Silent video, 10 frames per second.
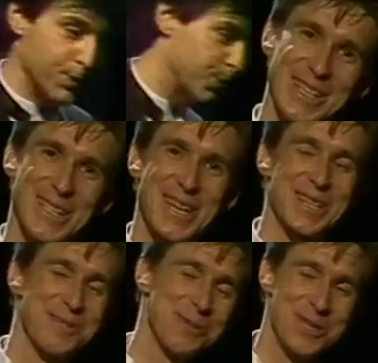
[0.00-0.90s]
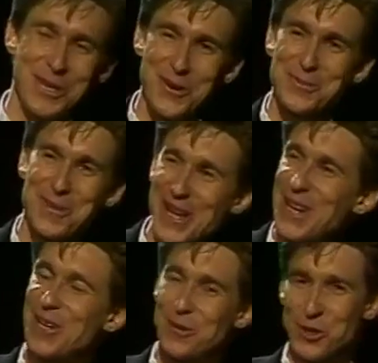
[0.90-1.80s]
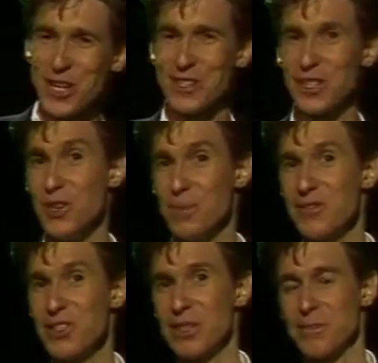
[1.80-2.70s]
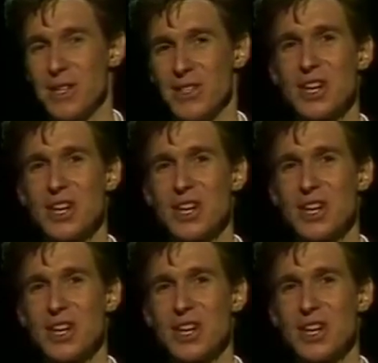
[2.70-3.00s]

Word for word: Остаток пути он проехал уже, зачепившись под